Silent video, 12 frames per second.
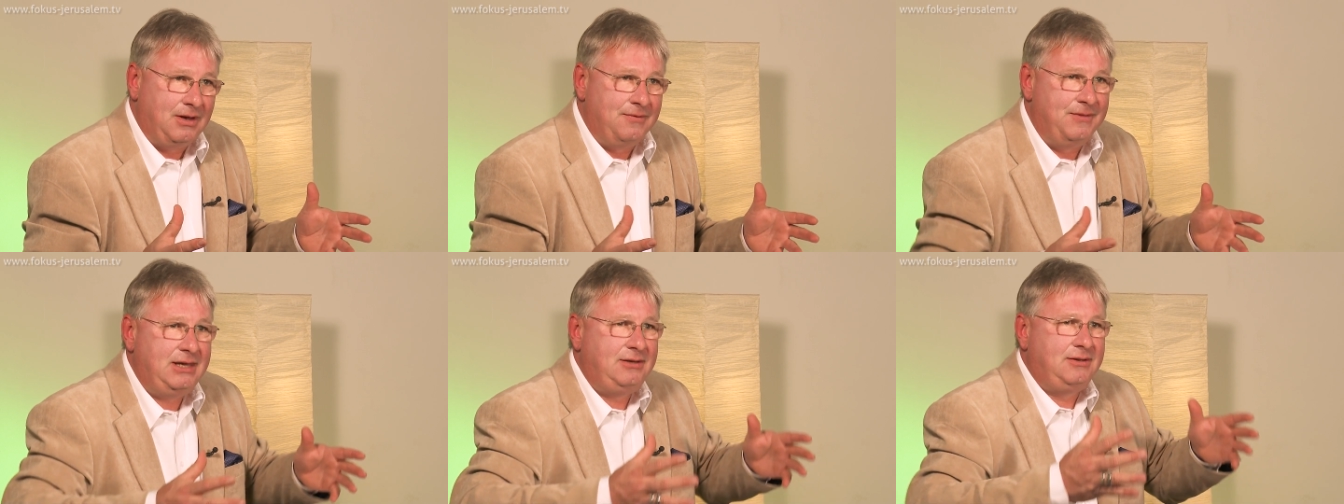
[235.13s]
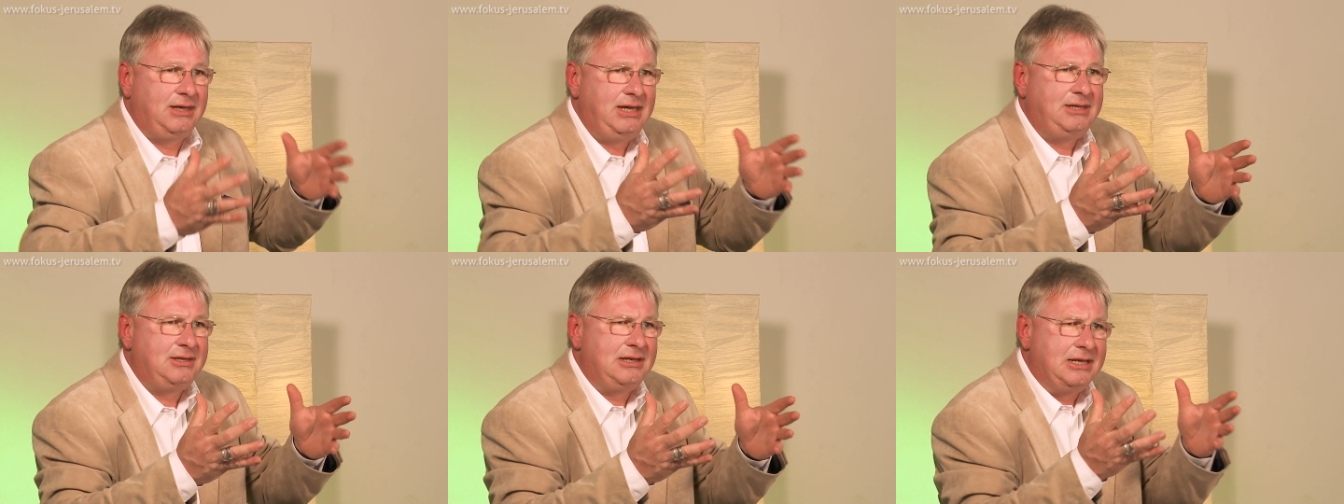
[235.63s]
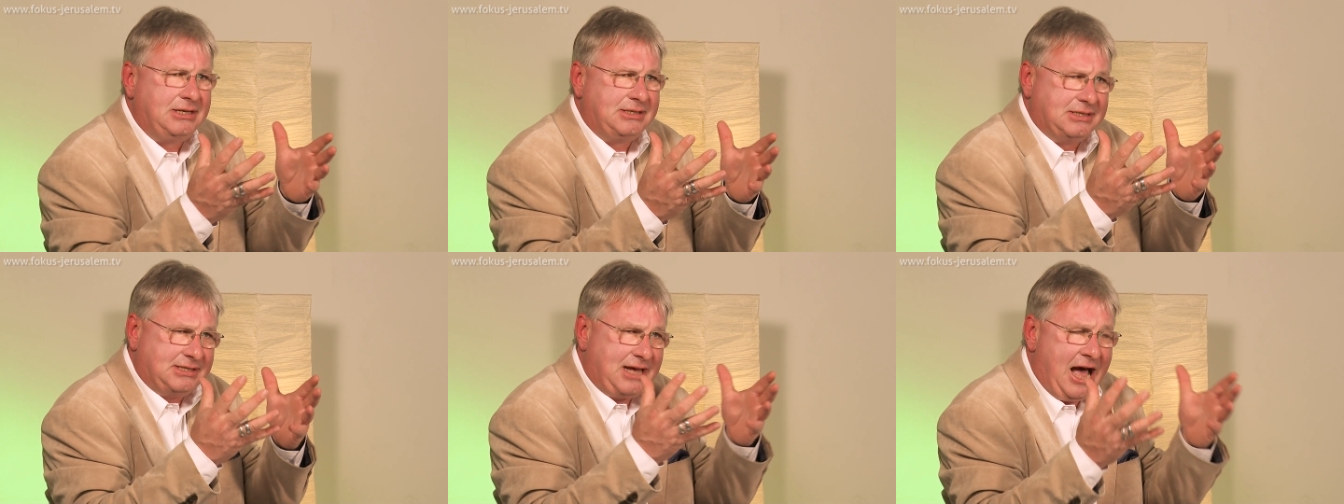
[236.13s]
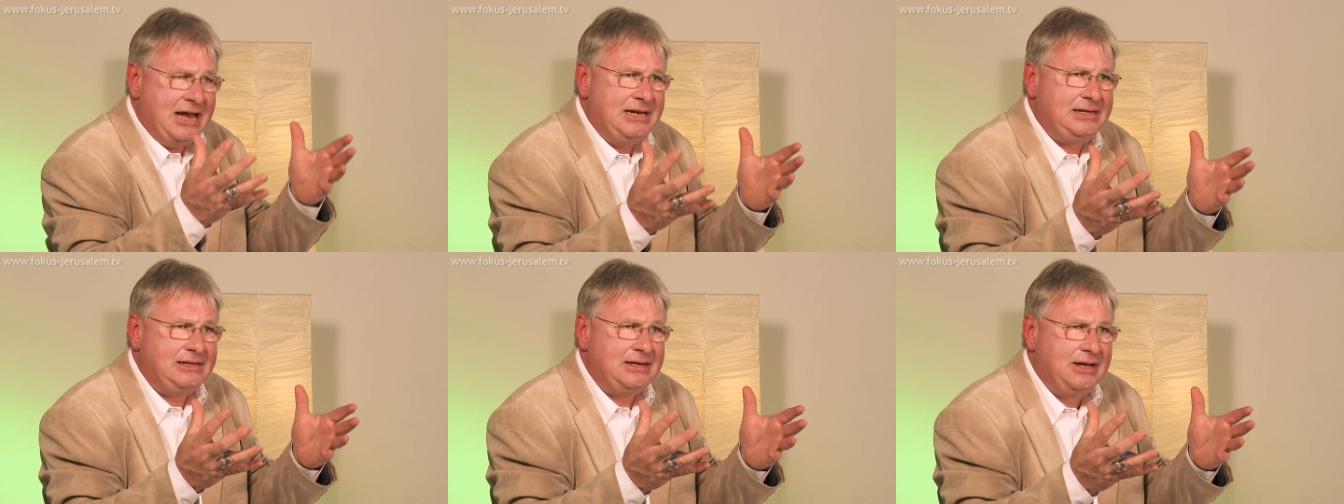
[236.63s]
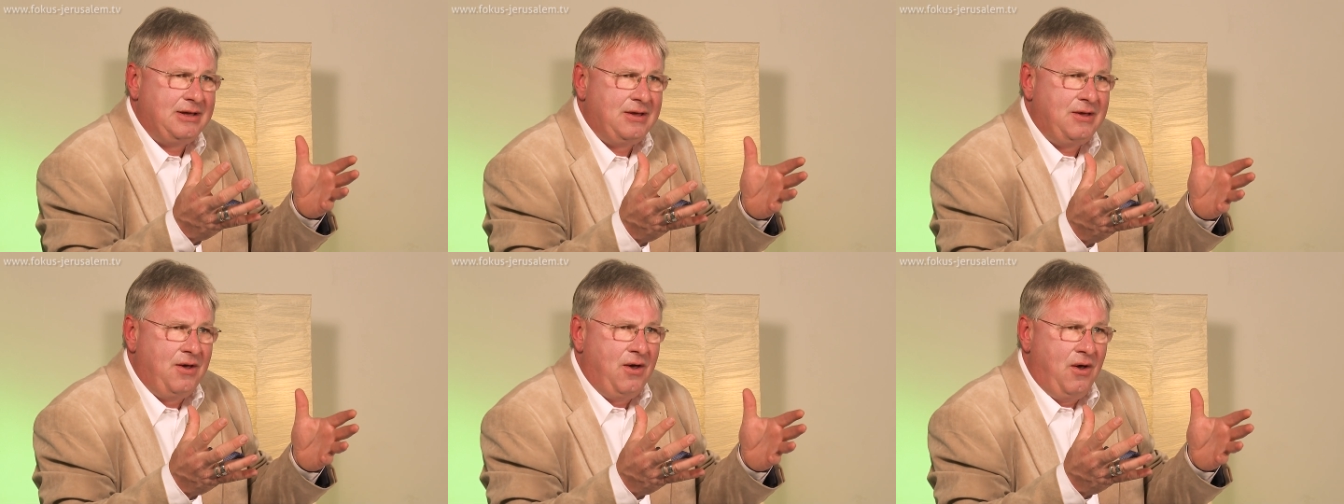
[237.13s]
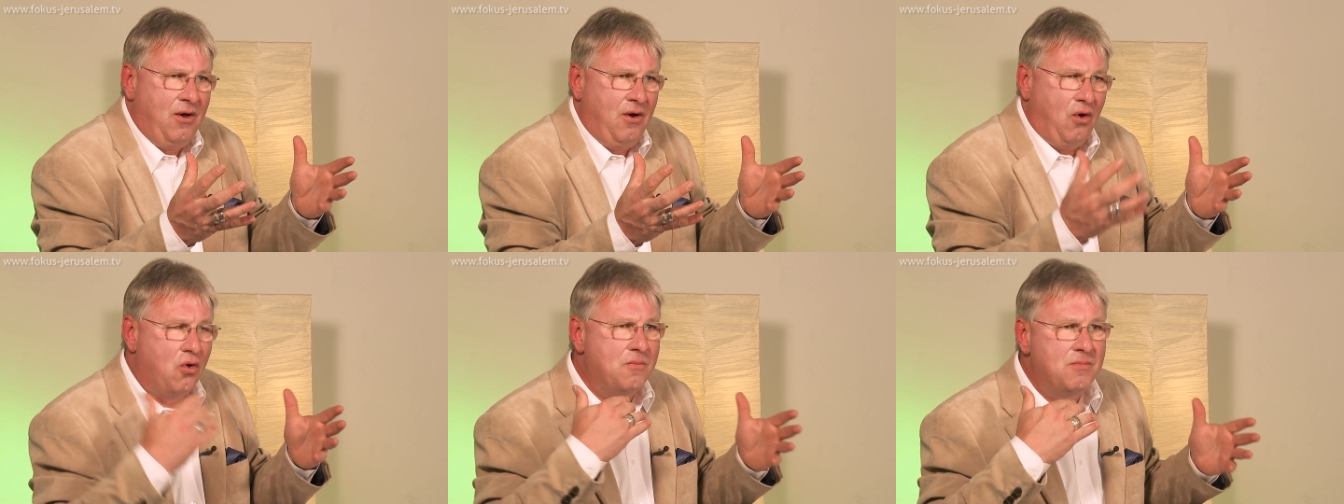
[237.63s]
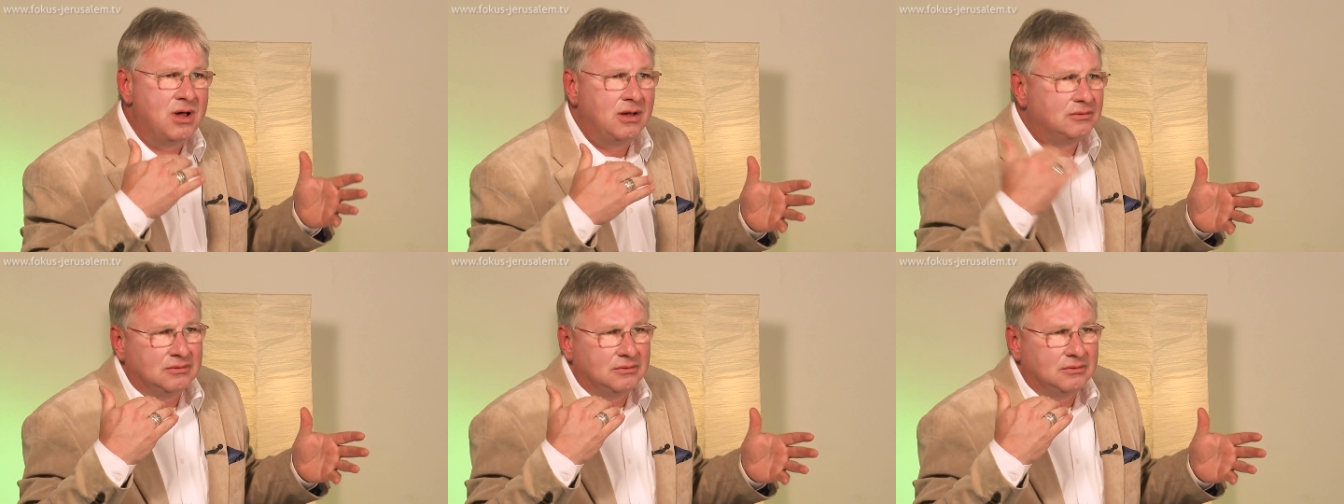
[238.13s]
Nicht richterliches Handeln, um äh,